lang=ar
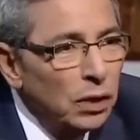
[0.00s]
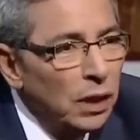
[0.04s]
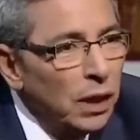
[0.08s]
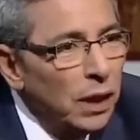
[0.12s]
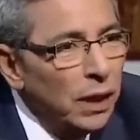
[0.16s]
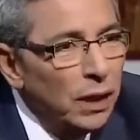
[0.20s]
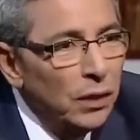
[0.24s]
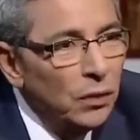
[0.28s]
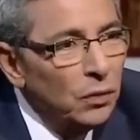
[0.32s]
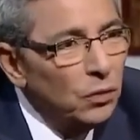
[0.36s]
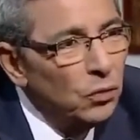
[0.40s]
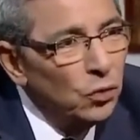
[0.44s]

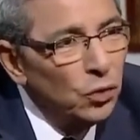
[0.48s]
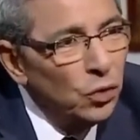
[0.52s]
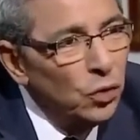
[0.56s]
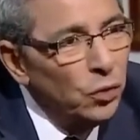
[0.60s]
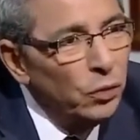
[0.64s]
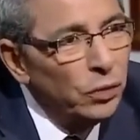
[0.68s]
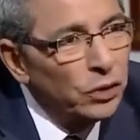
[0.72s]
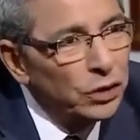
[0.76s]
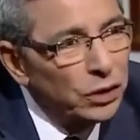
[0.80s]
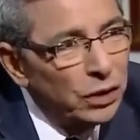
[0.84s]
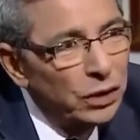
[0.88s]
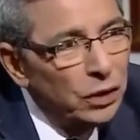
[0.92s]
لا يوم
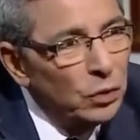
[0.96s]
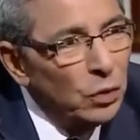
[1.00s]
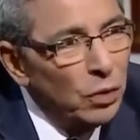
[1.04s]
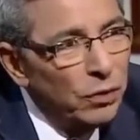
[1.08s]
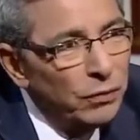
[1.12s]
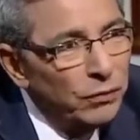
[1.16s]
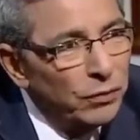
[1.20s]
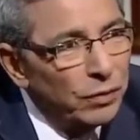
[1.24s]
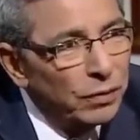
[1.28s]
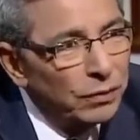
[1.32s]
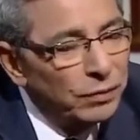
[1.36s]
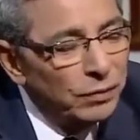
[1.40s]
ويوم عشان
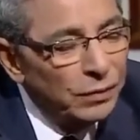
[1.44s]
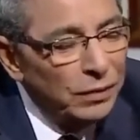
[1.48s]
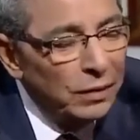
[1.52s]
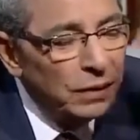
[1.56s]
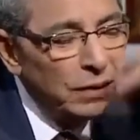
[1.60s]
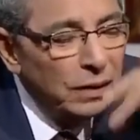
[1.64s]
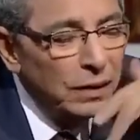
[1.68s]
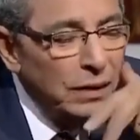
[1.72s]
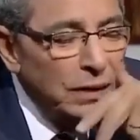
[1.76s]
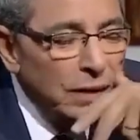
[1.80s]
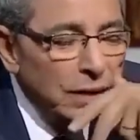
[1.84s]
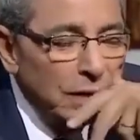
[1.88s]
يوفر فيه
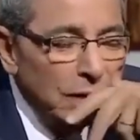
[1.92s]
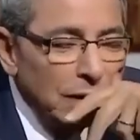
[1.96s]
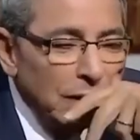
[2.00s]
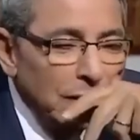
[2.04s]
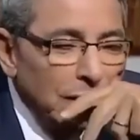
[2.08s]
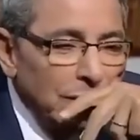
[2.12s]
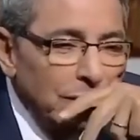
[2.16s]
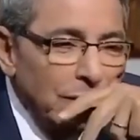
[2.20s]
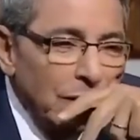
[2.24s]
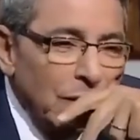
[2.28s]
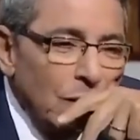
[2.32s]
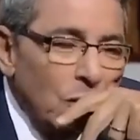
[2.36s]

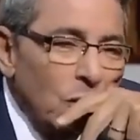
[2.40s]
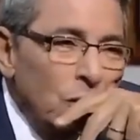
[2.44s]
فلو